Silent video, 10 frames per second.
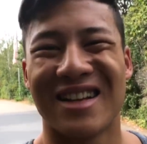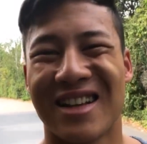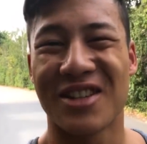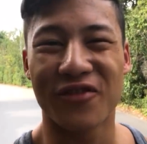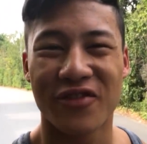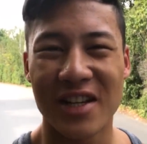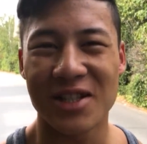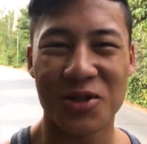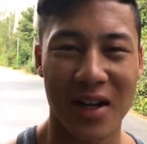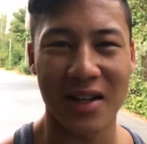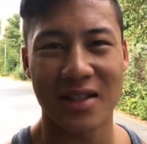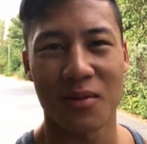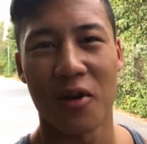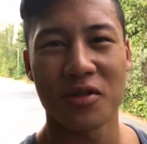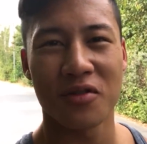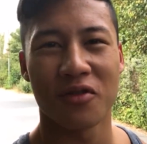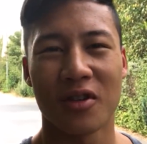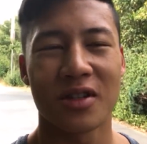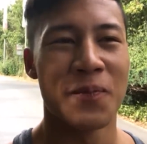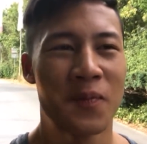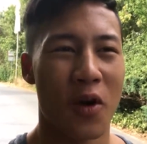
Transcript: das viel zu langsam ausführt